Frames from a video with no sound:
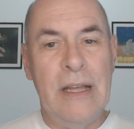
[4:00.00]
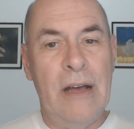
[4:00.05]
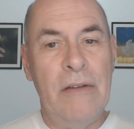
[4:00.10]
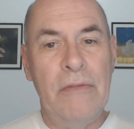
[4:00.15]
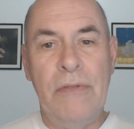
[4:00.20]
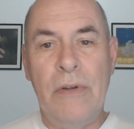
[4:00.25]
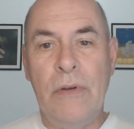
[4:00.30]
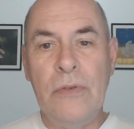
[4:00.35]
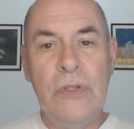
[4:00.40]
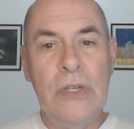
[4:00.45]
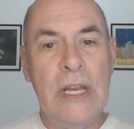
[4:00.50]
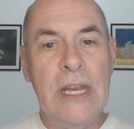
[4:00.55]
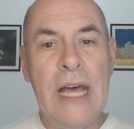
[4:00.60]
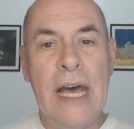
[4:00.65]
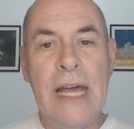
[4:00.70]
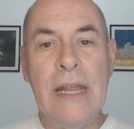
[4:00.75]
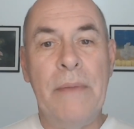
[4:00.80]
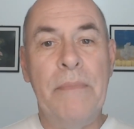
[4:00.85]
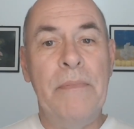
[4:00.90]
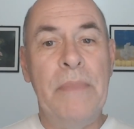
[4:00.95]
vão
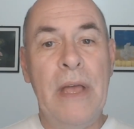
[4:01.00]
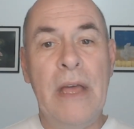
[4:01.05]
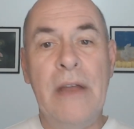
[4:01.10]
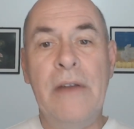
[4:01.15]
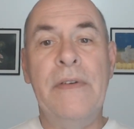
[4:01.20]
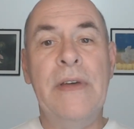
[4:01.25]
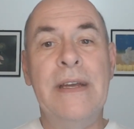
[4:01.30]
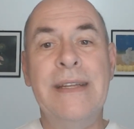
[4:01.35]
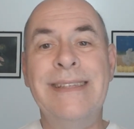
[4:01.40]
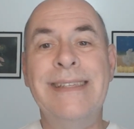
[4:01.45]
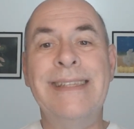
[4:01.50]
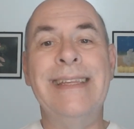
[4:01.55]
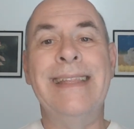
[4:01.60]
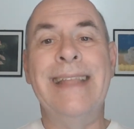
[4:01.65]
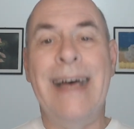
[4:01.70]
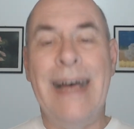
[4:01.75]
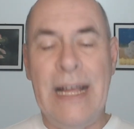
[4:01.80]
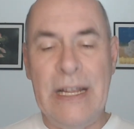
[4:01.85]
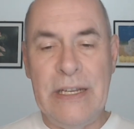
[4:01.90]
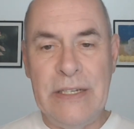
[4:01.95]
tirar a
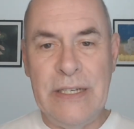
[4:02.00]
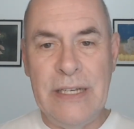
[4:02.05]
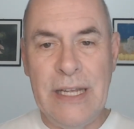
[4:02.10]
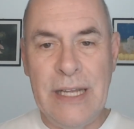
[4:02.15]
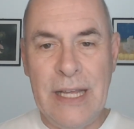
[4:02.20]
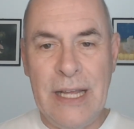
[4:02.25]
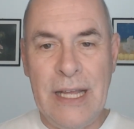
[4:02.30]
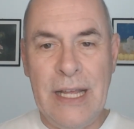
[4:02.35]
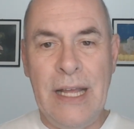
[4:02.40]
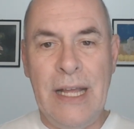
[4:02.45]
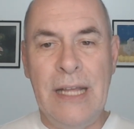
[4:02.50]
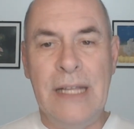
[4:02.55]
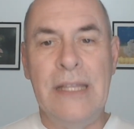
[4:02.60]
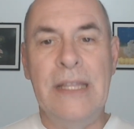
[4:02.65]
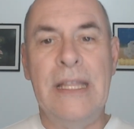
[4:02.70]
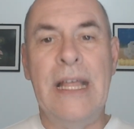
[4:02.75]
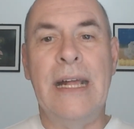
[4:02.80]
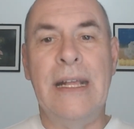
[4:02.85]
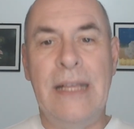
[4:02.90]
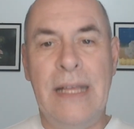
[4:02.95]
perversidade
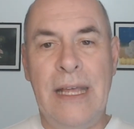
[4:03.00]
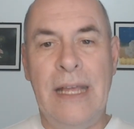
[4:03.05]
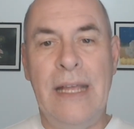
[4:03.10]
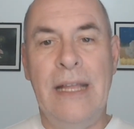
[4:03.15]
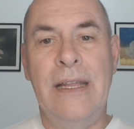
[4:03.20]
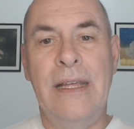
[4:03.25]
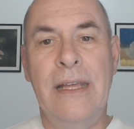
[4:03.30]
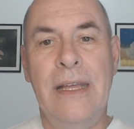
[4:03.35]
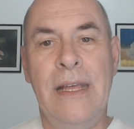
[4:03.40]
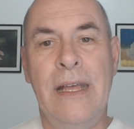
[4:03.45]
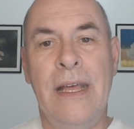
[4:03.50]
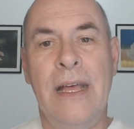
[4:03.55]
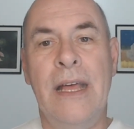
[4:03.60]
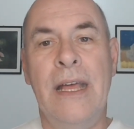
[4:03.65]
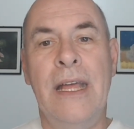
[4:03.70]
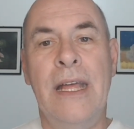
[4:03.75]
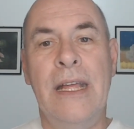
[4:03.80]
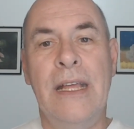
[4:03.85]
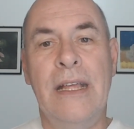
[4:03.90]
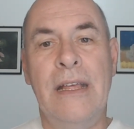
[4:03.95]
daquele
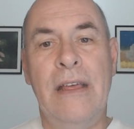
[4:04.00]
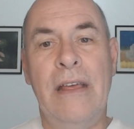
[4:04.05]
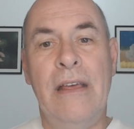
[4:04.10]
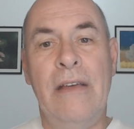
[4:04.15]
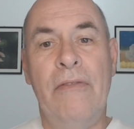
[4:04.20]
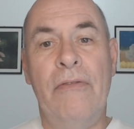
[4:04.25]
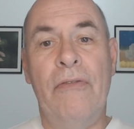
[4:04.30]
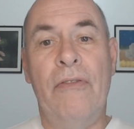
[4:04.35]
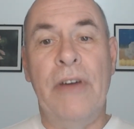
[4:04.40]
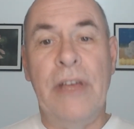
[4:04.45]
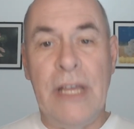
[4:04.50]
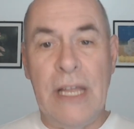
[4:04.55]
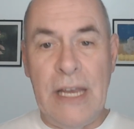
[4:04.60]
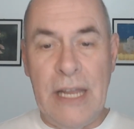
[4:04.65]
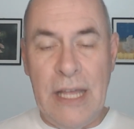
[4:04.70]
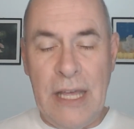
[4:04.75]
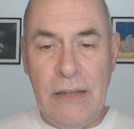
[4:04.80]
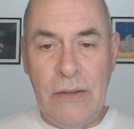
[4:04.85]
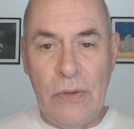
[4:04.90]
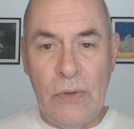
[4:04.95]
que foi
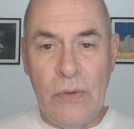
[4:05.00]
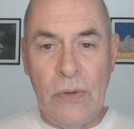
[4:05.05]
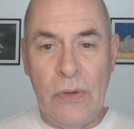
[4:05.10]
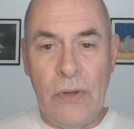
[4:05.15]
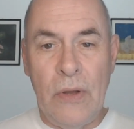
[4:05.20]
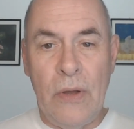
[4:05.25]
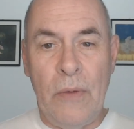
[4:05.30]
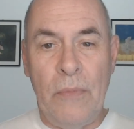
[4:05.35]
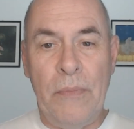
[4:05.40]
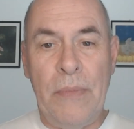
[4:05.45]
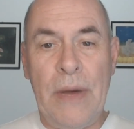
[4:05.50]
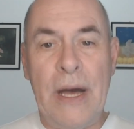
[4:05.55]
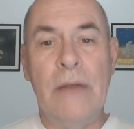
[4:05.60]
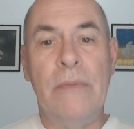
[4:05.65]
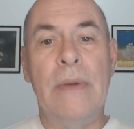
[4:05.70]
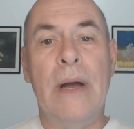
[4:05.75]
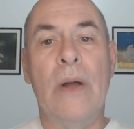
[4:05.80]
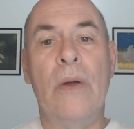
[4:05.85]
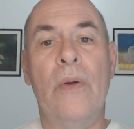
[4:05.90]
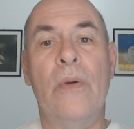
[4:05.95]
eleito para
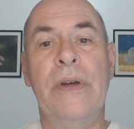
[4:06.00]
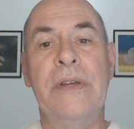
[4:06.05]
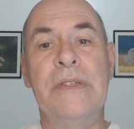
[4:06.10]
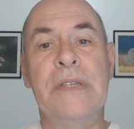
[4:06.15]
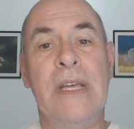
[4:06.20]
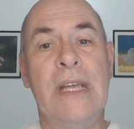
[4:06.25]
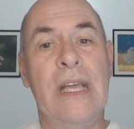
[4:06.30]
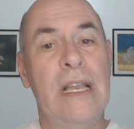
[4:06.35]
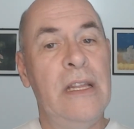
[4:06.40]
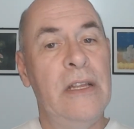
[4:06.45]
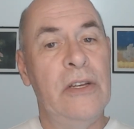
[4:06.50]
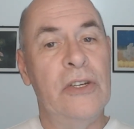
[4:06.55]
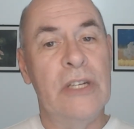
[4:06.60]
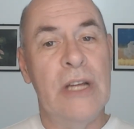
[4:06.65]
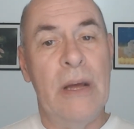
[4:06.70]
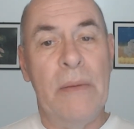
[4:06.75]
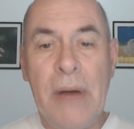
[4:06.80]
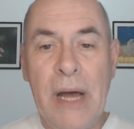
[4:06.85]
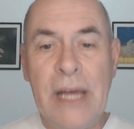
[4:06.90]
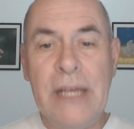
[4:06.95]
uma coisa que ele
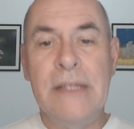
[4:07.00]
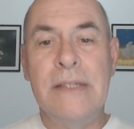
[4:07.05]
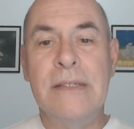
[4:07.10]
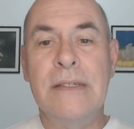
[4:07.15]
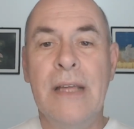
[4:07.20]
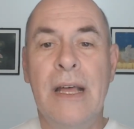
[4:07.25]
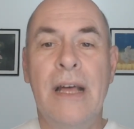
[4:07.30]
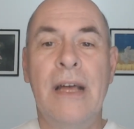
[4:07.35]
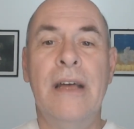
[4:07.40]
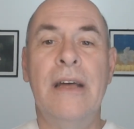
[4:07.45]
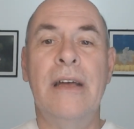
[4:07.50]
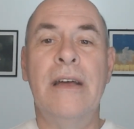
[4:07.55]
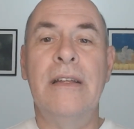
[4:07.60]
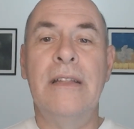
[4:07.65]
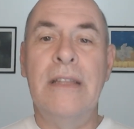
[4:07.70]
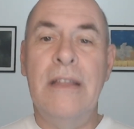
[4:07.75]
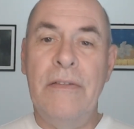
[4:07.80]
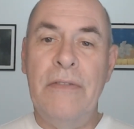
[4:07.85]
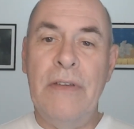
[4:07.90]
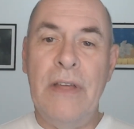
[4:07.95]
jamais
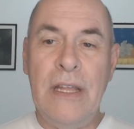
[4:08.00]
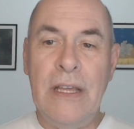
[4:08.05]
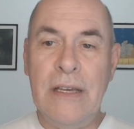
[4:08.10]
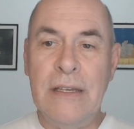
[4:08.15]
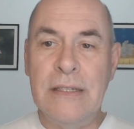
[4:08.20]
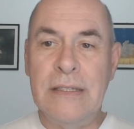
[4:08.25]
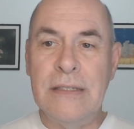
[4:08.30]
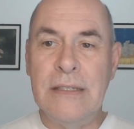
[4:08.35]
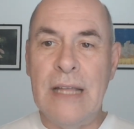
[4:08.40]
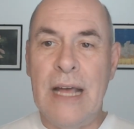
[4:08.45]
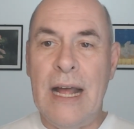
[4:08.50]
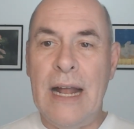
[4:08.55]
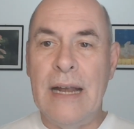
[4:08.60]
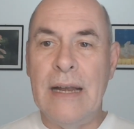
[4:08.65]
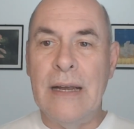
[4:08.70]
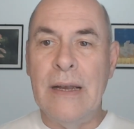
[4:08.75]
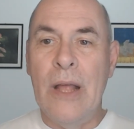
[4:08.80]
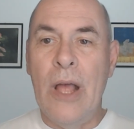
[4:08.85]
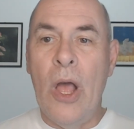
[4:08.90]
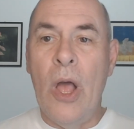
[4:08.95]
deveria estar
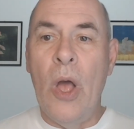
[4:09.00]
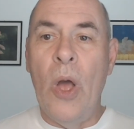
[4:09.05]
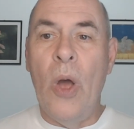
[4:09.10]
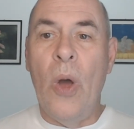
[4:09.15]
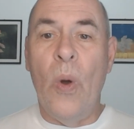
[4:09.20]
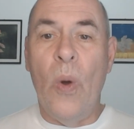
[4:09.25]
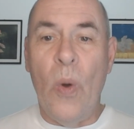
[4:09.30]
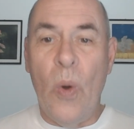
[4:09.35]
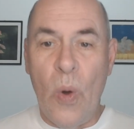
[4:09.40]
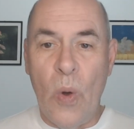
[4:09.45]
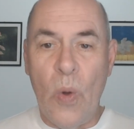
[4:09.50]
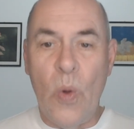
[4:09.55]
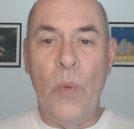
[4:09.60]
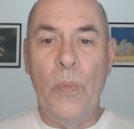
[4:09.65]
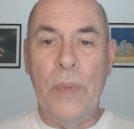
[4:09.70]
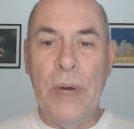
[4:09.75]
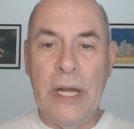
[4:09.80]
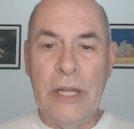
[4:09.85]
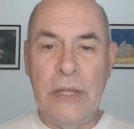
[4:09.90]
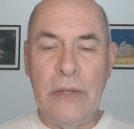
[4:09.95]

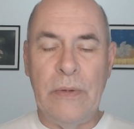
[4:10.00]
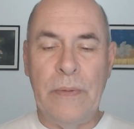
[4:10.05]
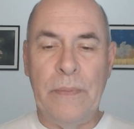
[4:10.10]
ocupando.